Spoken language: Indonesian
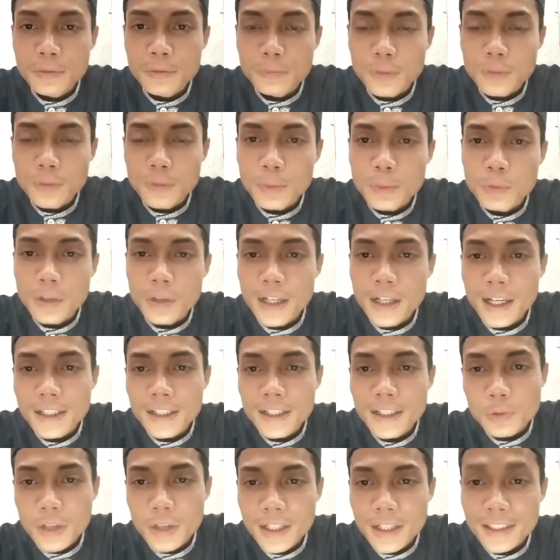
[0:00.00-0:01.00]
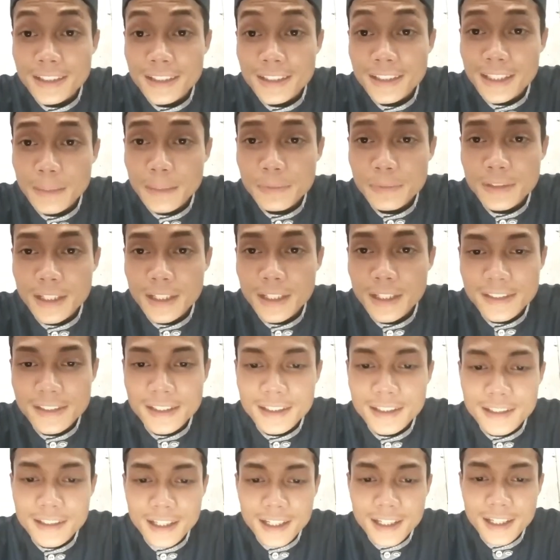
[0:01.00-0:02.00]
Mudah-mudahan suaranya tetap jelas ya.
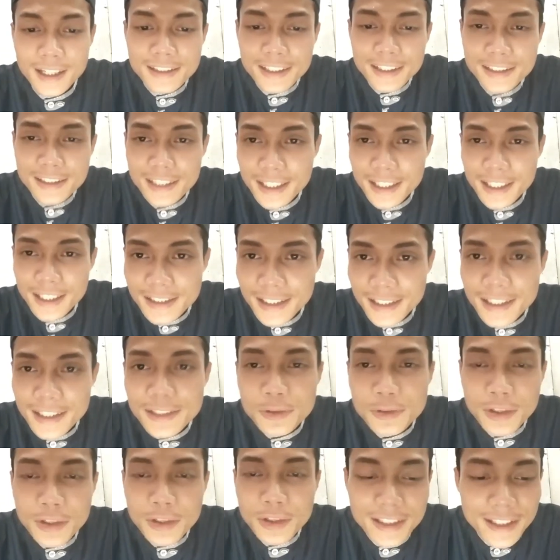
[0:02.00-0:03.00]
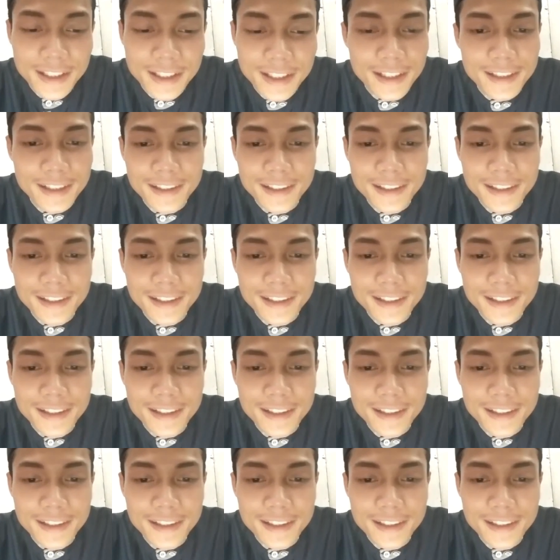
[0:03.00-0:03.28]
Kang Riza jelas ya suaranya ya?